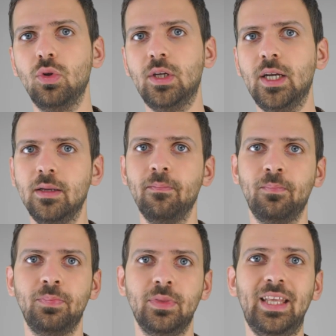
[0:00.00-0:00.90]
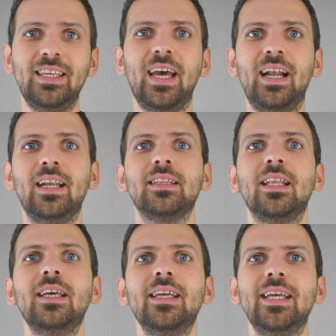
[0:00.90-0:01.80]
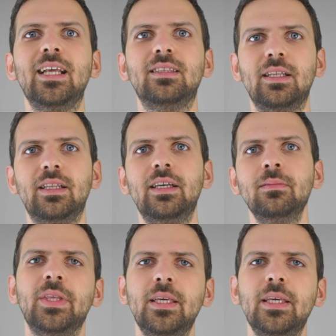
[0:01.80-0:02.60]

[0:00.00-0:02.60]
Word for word: olarak tekerleklere iletildi.